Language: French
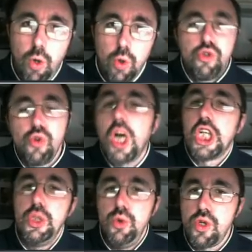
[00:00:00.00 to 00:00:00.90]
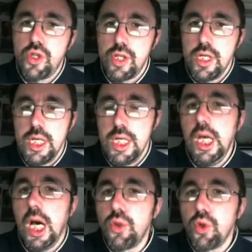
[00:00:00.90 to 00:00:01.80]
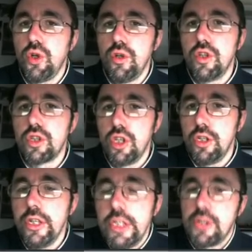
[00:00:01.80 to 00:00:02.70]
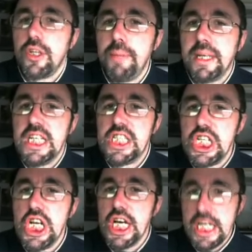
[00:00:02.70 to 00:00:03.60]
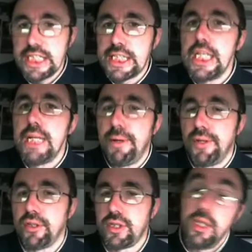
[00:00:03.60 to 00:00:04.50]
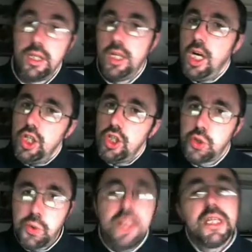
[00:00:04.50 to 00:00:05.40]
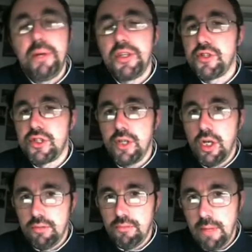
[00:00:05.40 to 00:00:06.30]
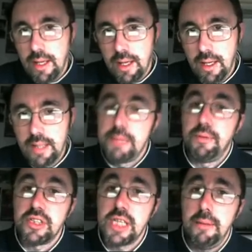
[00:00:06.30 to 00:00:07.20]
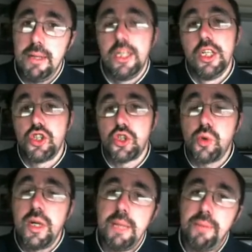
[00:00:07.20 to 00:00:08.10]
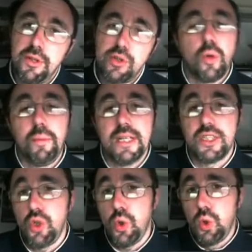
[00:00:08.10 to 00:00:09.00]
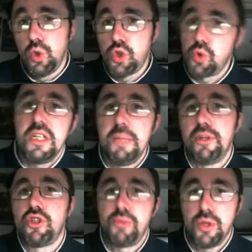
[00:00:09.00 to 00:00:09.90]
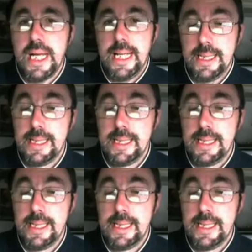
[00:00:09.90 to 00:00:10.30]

Sur Arch Linux, il y a un truc que, le gestionnaire de paquets sait gérer, c'est les dépendances. Soit les dépendances indispensables, soit les dépendances de compilation, soit les dépendances optionnelles.